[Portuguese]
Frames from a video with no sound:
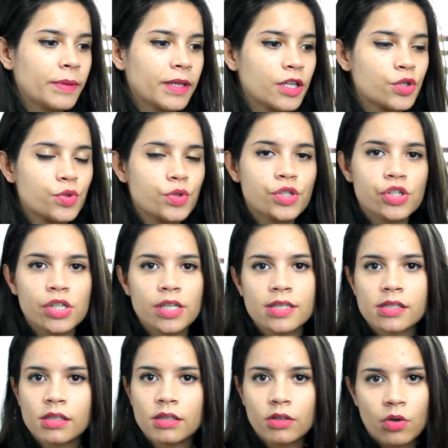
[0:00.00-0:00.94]
pela
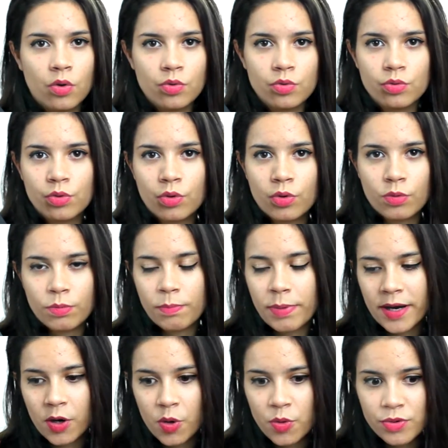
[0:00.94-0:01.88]
justiça com
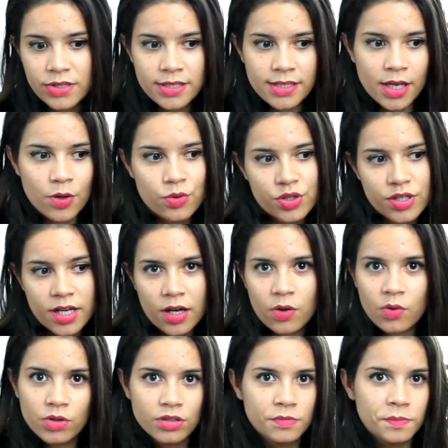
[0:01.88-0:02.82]
para com os seus, né,
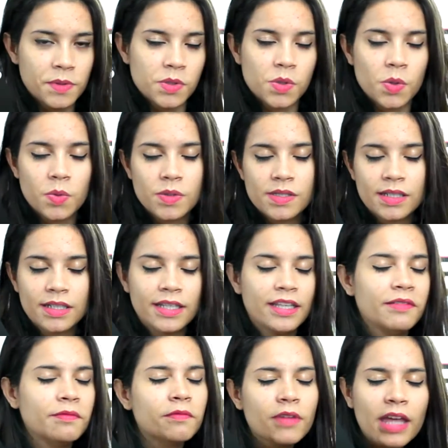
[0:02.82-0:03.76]
com as pessoas
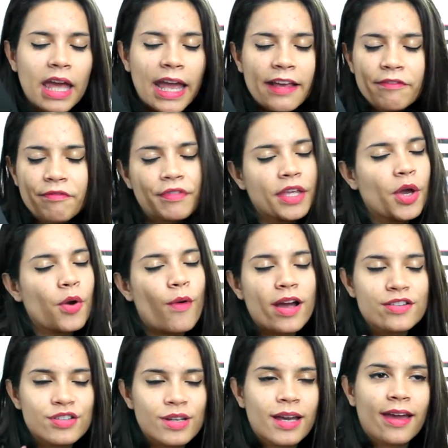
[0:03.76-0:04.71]
ali. Enfim, eu
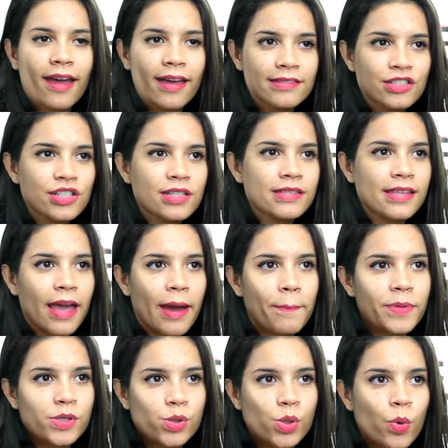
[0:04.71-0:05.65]
acho que a Katniss é a
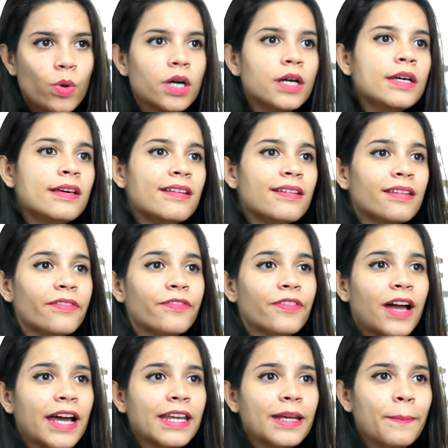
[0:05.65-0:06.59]
pessoa que
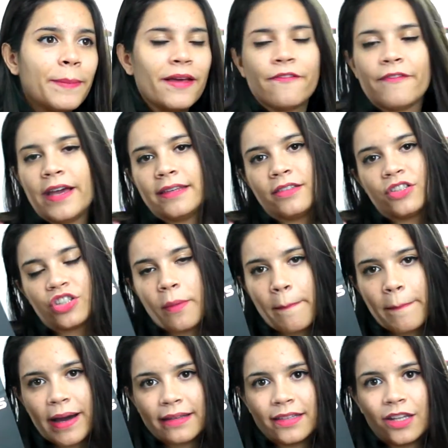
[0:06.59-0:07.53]
ficaria perfeita
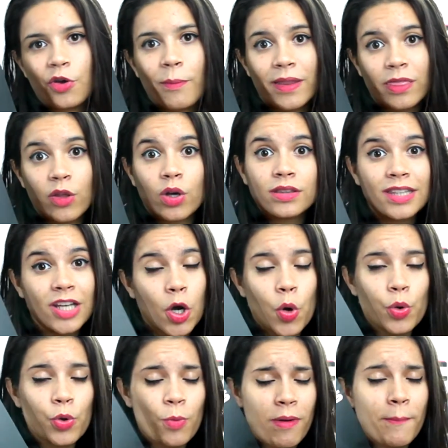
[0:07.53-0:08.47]
estampada em uma nota
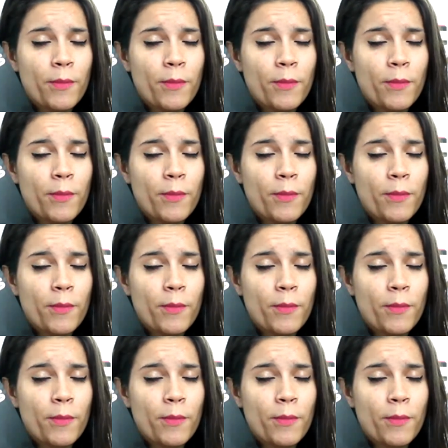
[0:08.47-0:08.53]
ou em uma